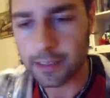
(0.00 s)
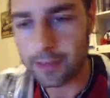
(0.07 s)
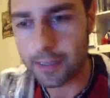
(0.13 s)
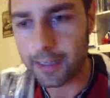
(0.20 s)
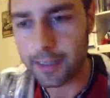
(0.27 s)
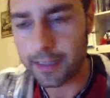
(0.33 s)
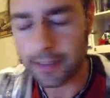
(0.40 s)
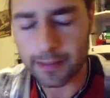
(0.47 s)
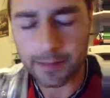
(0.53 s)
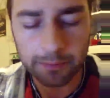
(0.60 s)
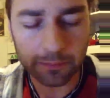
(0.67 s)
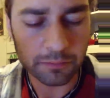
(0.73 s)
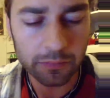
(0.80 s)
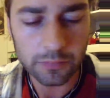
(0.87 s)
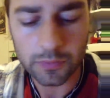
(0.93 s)

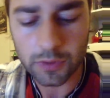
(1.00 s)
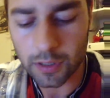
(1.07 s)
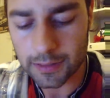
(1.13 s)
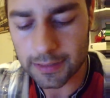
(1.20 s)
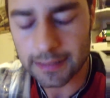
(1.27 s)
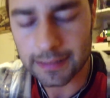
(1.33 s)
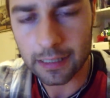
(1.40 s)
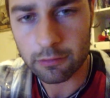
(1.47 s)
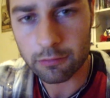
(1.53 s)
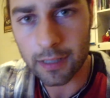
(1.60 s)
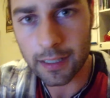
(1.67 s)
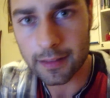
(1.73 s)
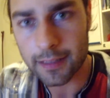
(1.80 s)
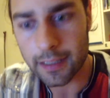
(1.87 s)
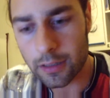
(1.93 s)
vari, non si sa
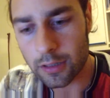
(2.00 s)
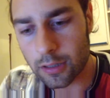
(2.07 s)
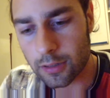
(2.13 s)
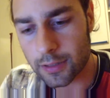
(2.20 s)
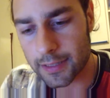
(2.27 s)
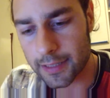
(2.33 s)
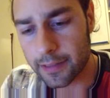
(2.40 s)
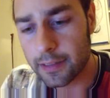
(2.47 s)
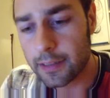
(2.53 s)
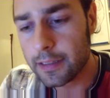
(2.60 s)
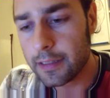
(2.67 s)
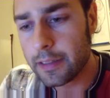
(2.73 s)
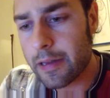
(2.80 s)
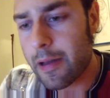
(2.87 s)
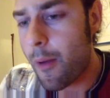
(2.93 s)
quante cose.
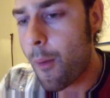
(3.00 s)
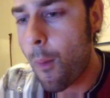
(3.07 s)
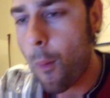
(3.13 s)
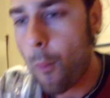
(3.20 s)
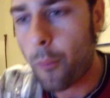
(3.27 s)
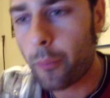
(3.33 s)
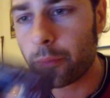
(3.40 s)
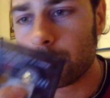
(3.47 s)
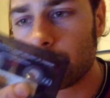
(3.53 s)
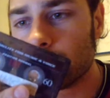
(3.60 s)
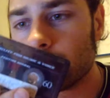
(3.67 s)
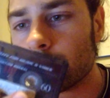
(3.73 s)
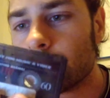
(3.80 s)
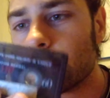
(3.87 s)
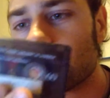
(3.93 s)

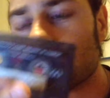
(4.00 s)
Uno